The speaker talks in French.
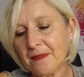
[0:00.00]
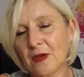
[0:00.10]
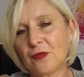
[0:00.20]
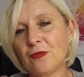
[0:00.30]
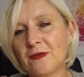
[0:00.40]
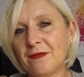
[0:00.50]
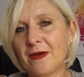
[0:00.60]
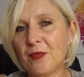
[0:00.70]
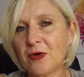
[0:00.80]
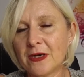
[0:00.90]
Donc c'est
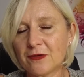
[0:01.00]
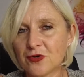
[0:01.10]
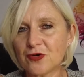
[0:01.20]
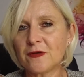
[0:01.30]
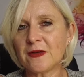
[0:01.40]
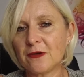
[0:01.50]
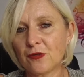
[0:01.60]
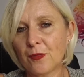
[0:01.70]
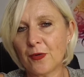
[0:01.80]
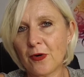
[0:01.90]
vraiment quelque chose qui te
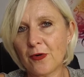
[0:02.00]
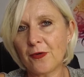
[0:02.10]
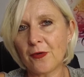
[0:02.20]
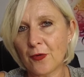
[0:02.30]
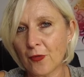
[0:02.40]
prend euh,